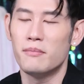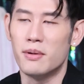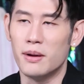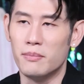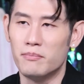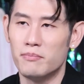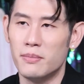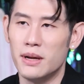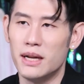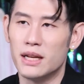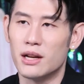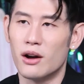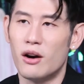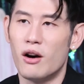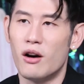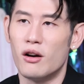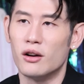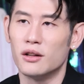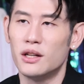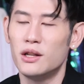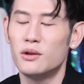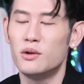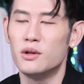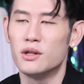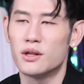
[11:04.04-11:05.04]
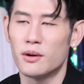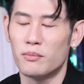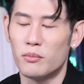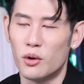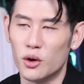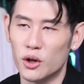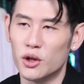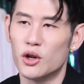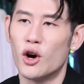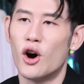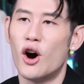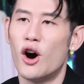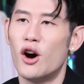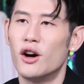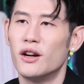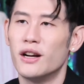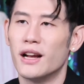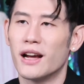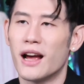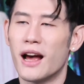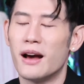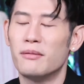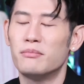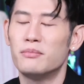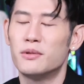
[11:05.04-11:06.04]
เป็นปีทองที่คุณจะพ้นเคราะห์
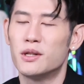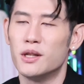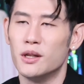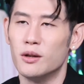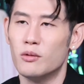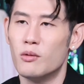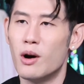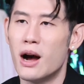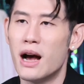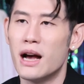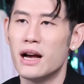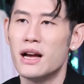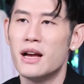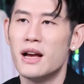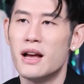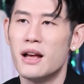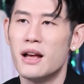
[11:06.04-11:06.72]
นะครับถือว่า